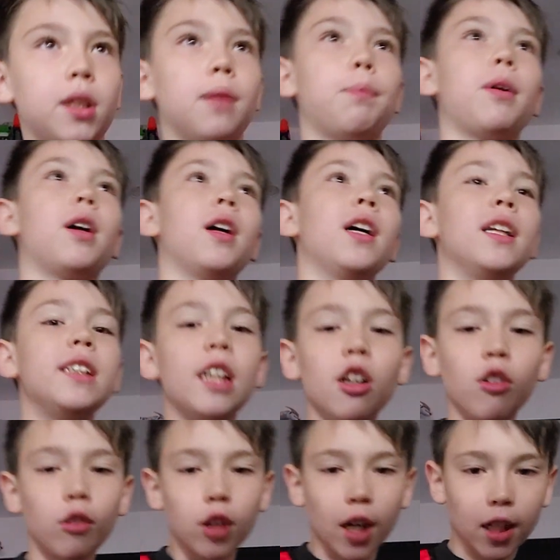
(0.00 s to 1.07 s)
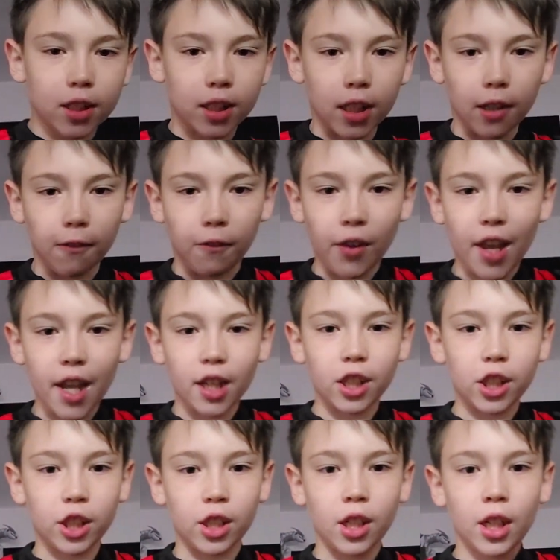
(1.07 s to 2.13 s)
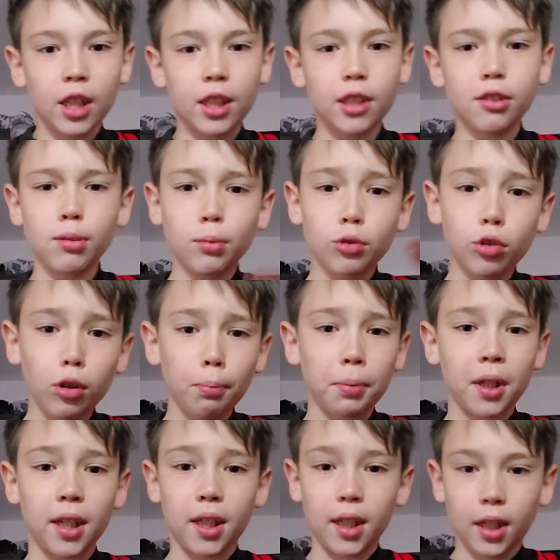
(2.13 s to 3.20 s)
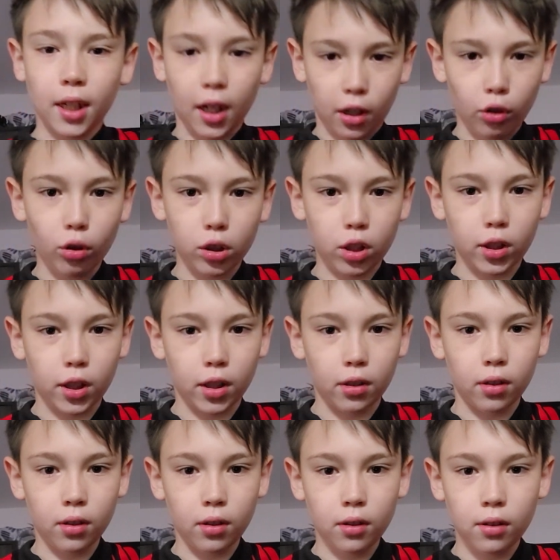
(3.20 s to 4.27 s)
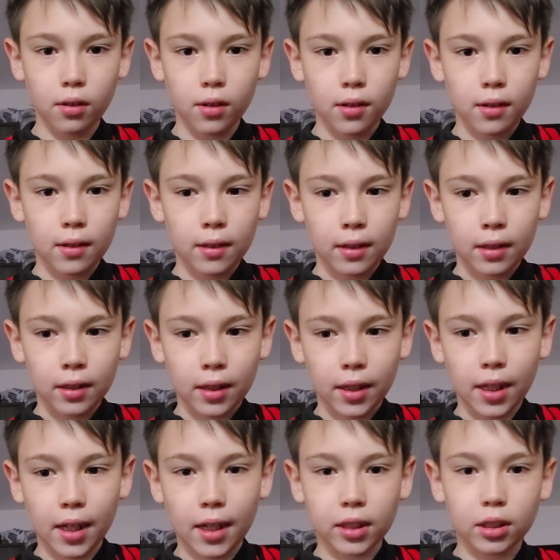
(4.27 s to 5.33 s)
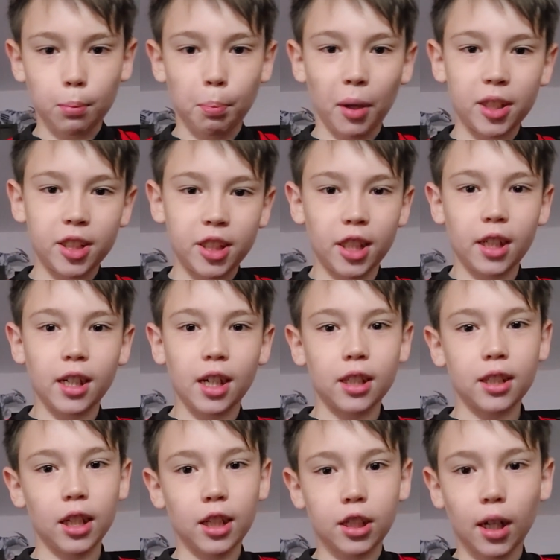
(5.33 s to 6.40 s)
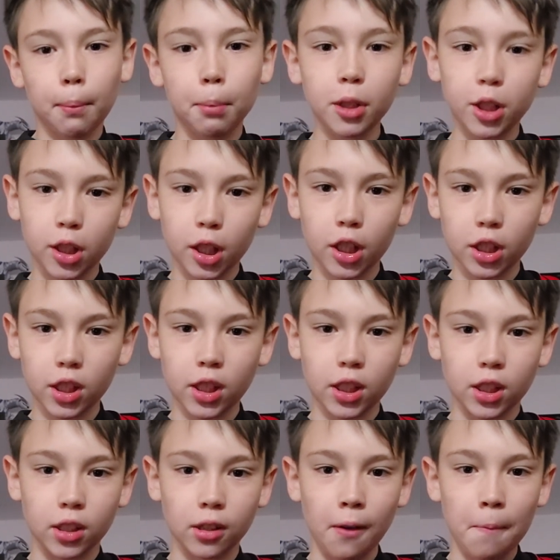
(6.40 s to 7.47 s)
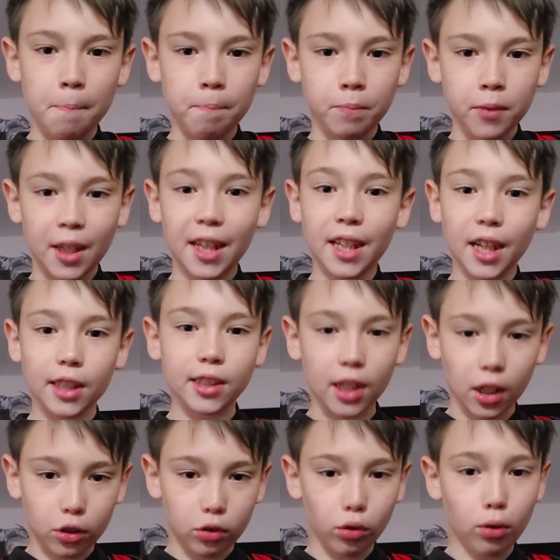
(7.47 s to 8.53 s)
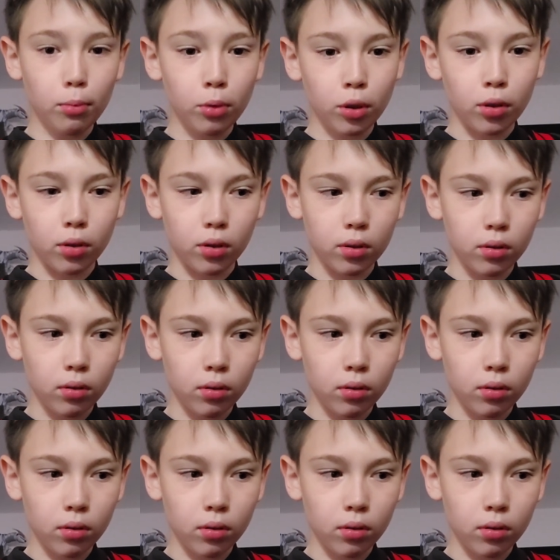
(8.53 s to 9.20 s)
типа, делаем разные вещи, делаем глупые и хорошие. И это почти как наша обычная жизнь. И я так думаю,